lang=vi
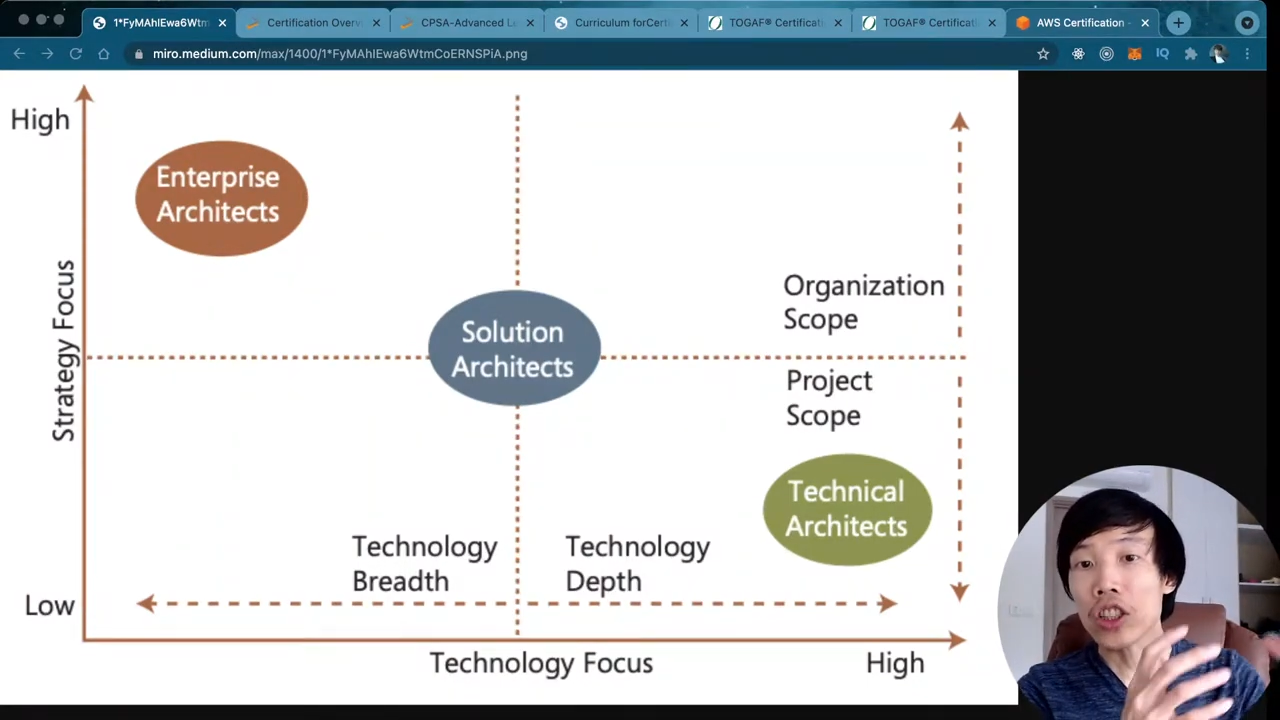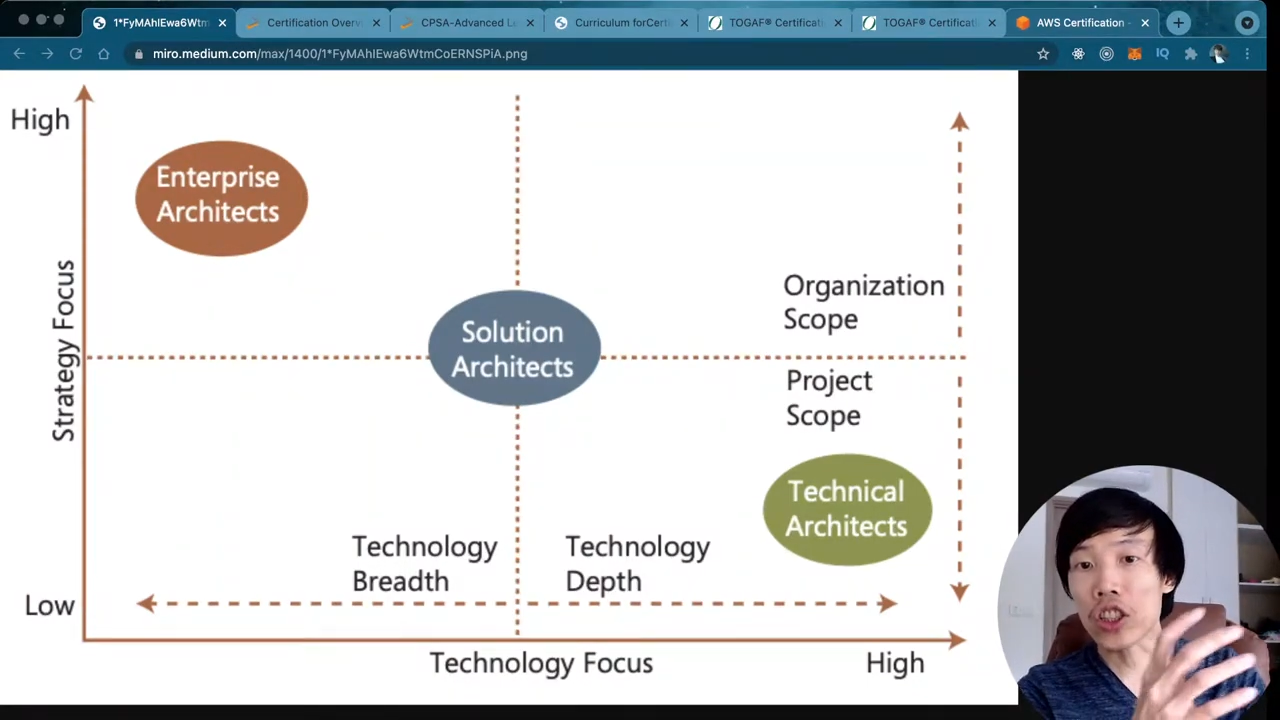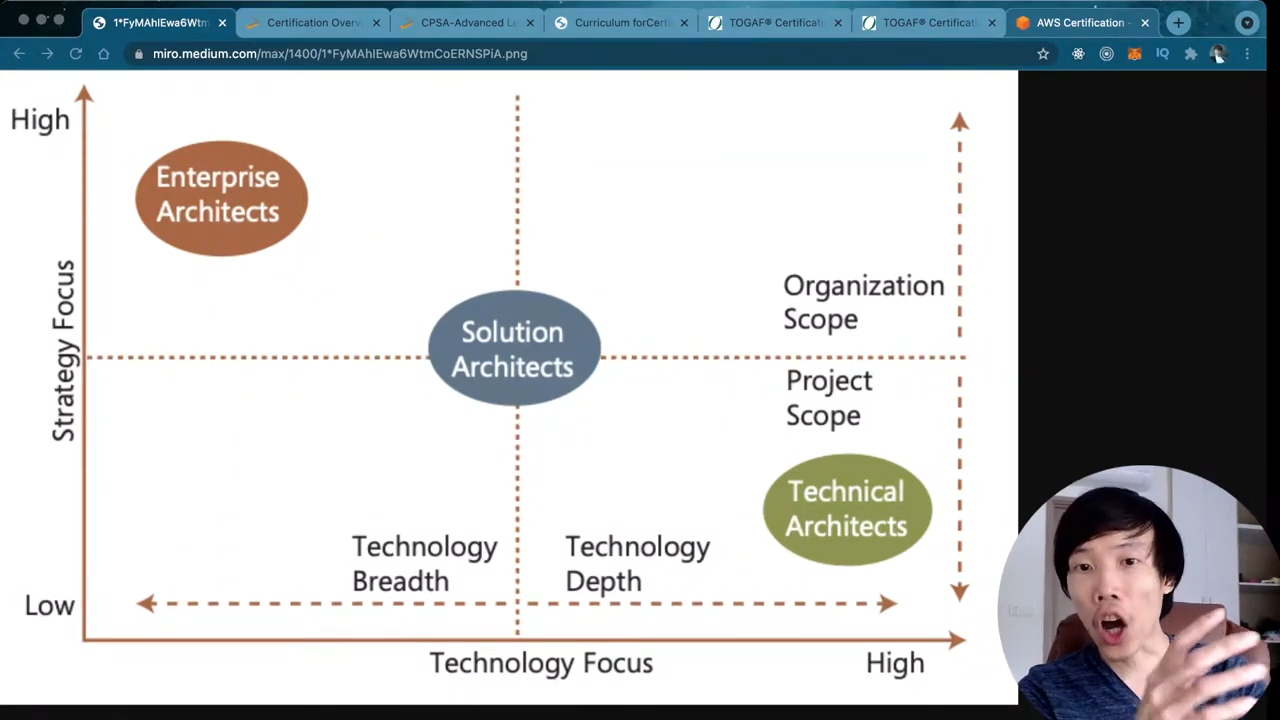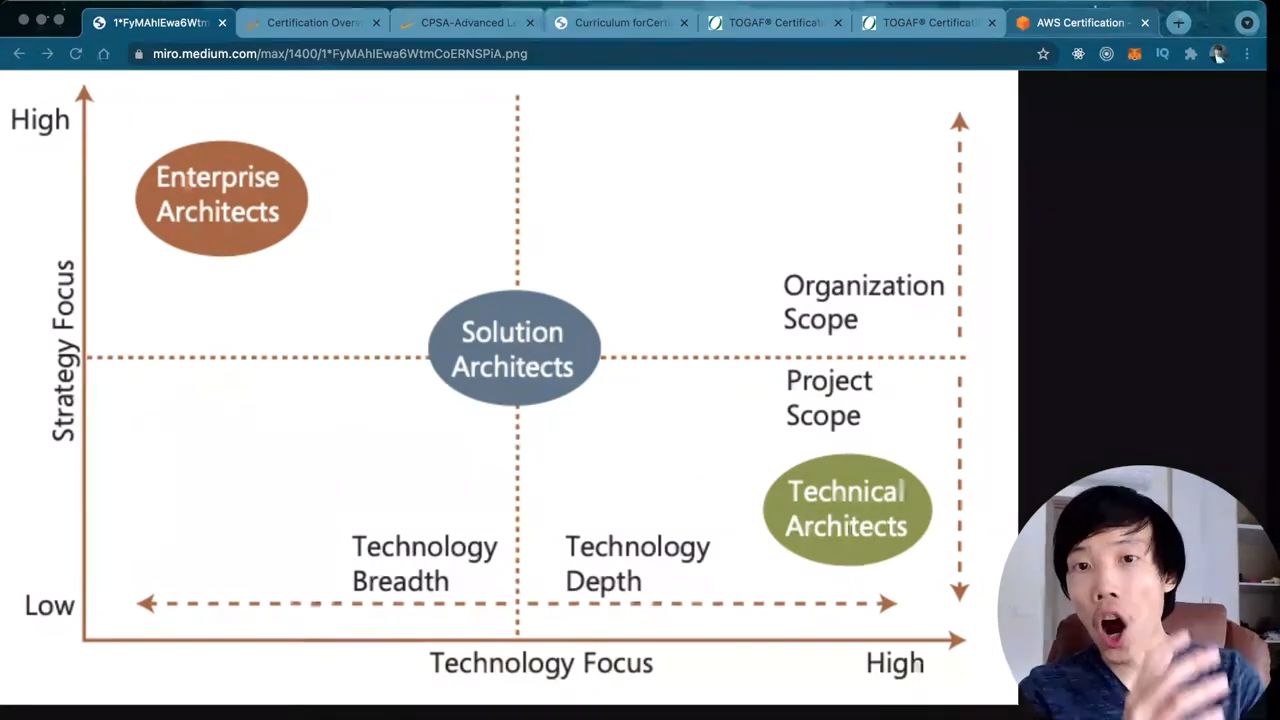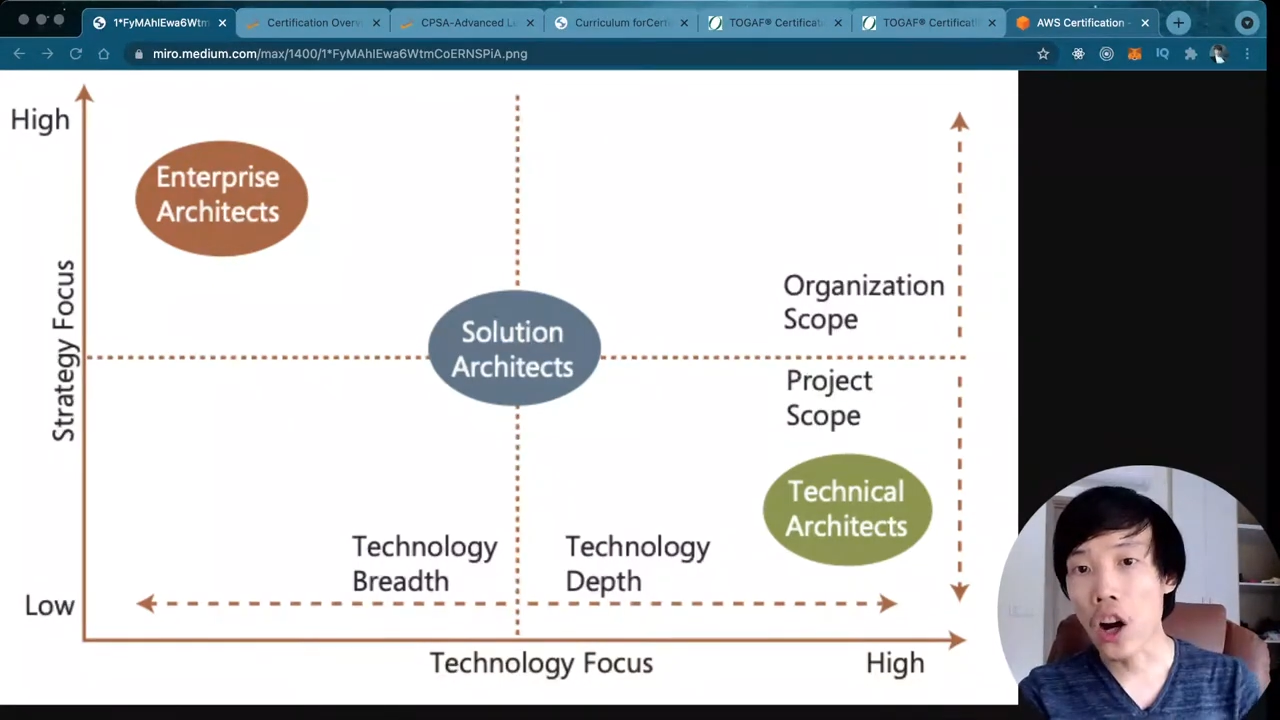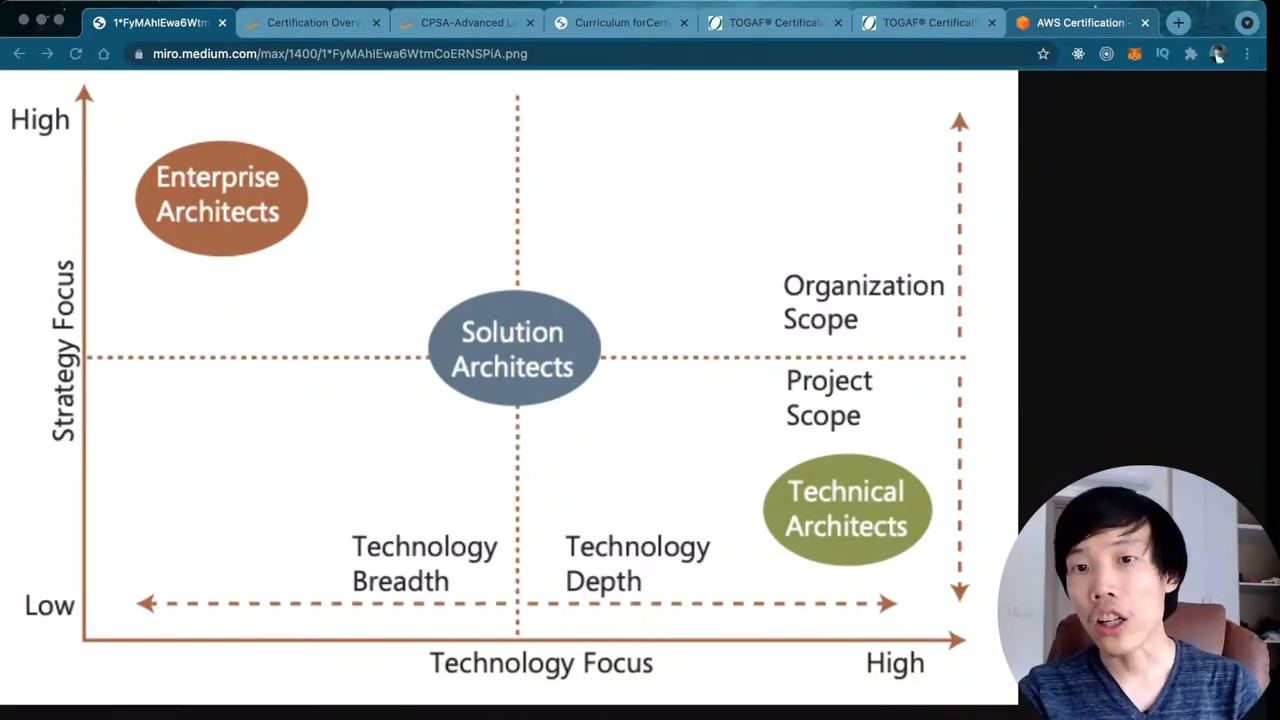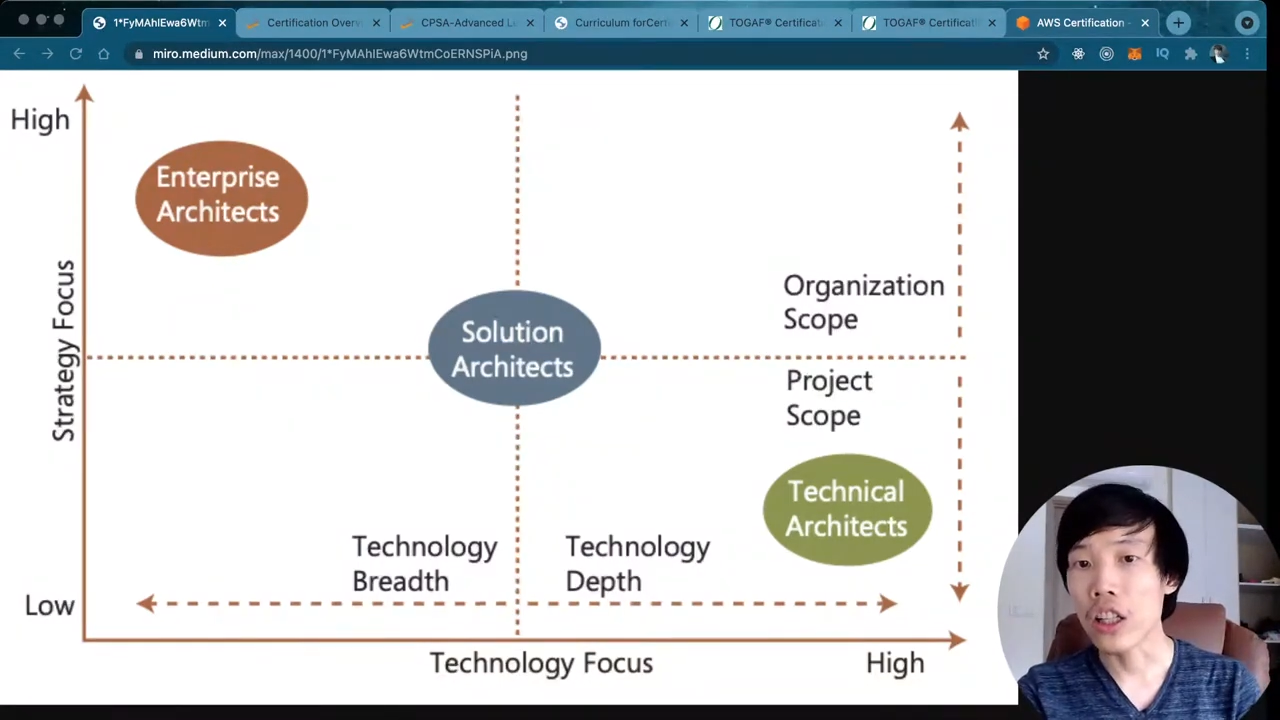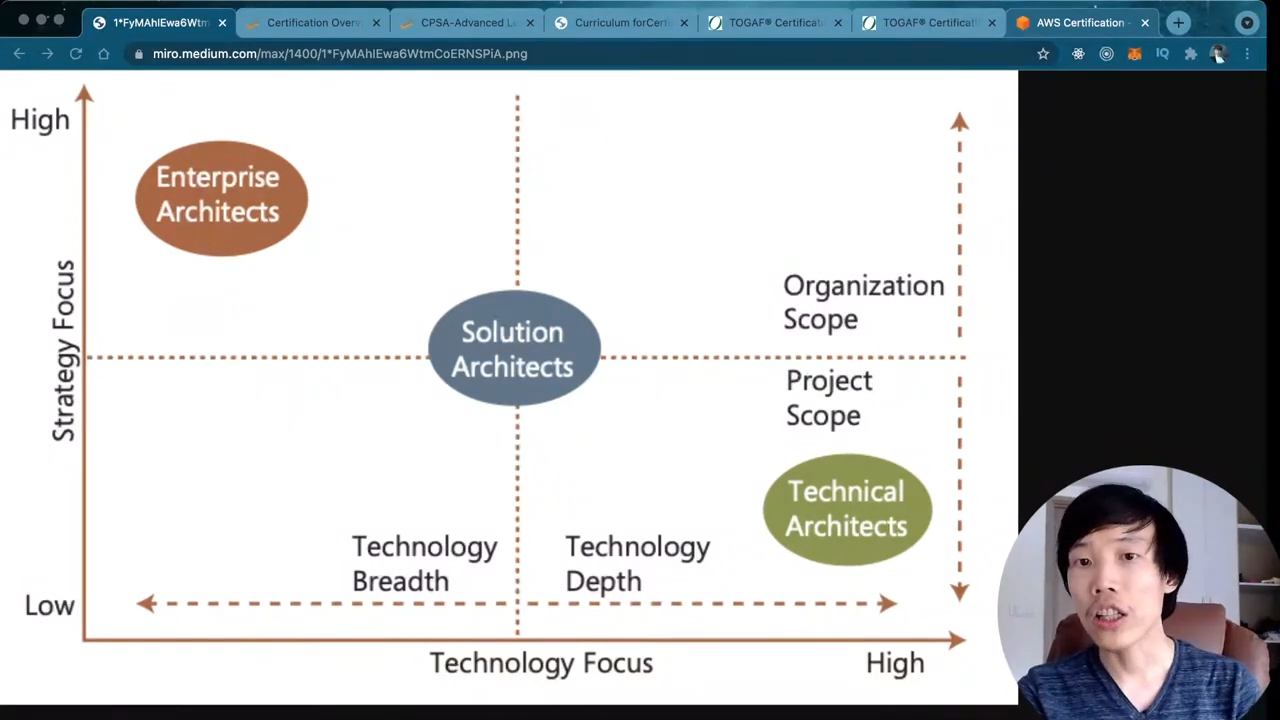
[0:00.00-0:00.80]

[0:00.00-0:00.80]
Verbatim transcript: chọn lựa